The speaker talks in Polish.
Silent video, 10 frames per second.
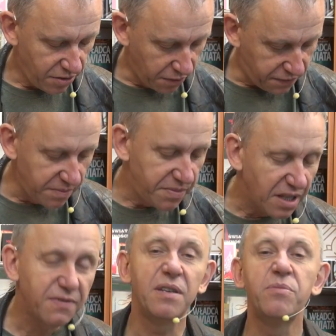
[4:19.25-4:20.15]
no w tym
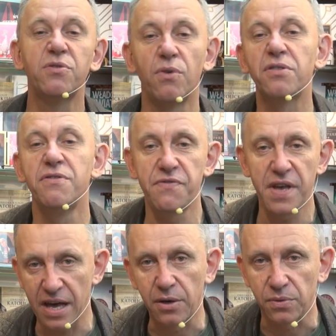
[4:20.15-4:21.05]
tak zwanym złotym
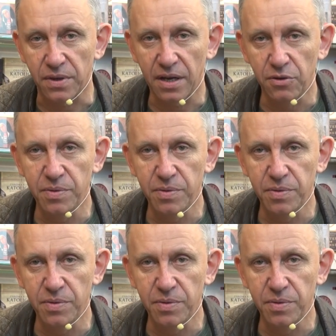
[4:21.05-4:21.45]
wieku, tak?